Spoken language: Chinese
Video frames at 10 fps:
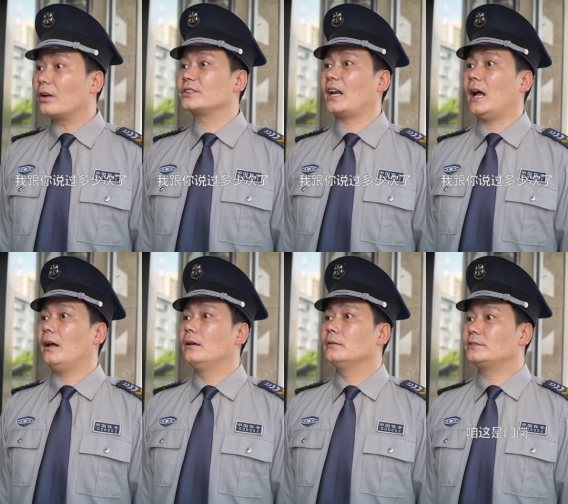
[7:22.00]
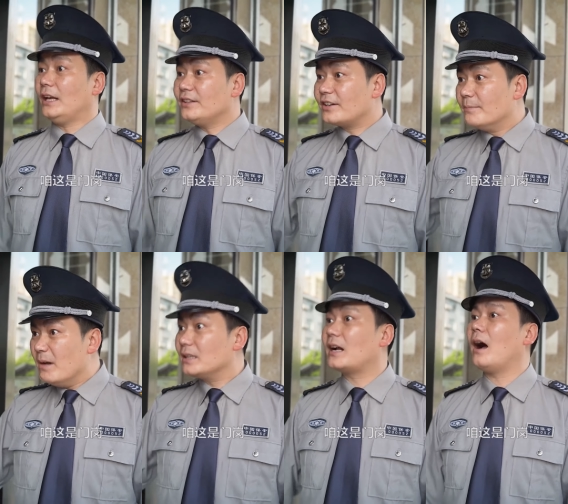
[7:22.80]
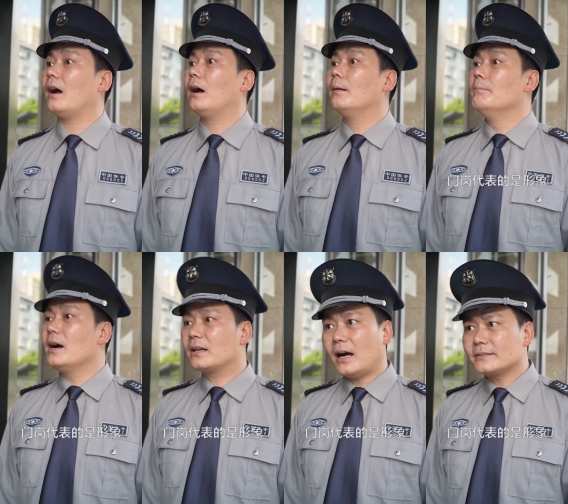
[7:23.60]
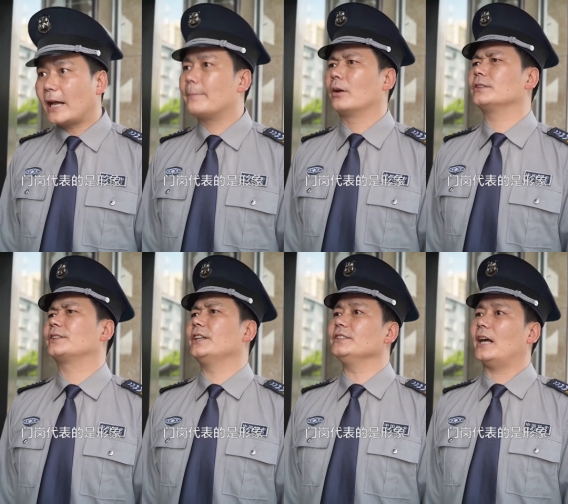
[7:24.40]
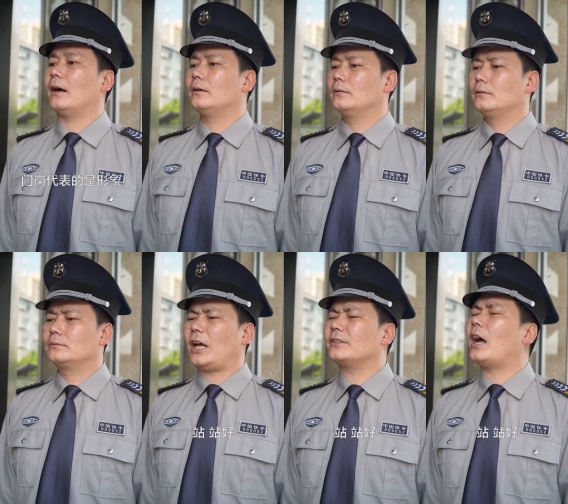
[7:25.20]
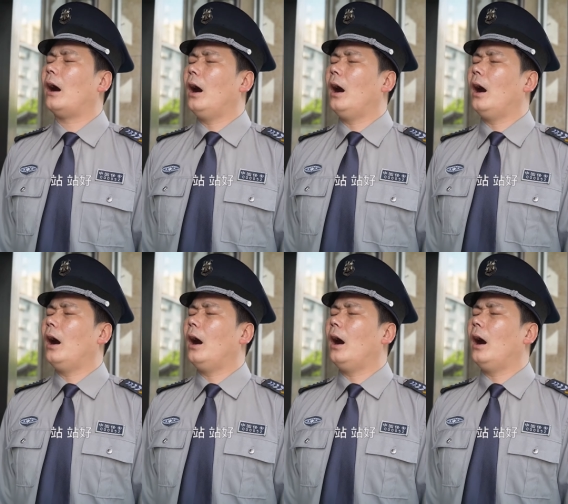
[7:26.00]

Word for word: 少次了，咱这是门岗。 孟刚代表的是形象，站站